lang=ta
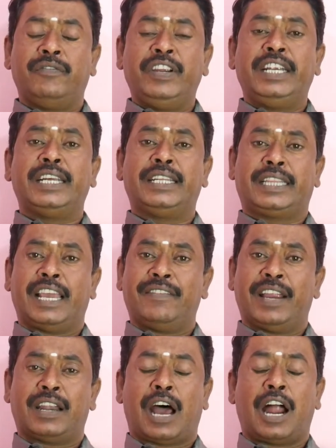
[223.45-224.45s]
வீட்டுக்கு
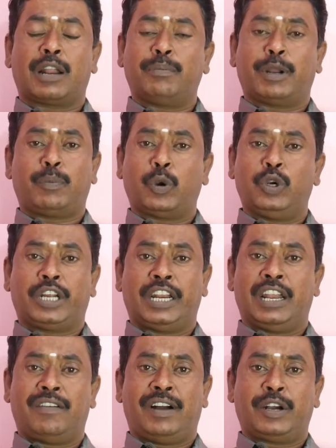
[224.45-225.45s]
தேவையான ஆடம்பர
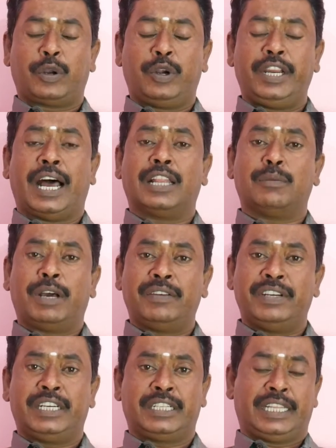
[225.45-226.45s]
பொருட்கள்லாம் வாங்குறோம் இல்லையா அந்த
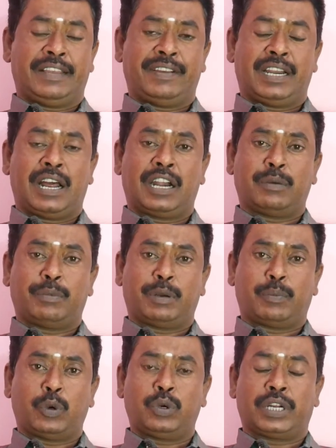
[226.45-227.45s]
மாதிரி வீட்டுக்கு தேவையான
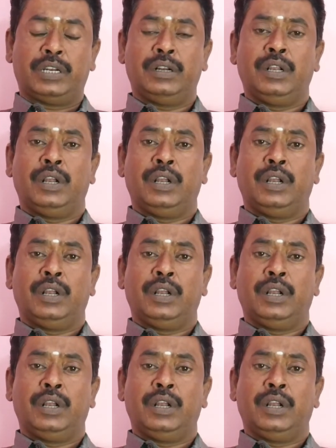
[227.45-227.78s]
ஆடம்பர பொருட்கள்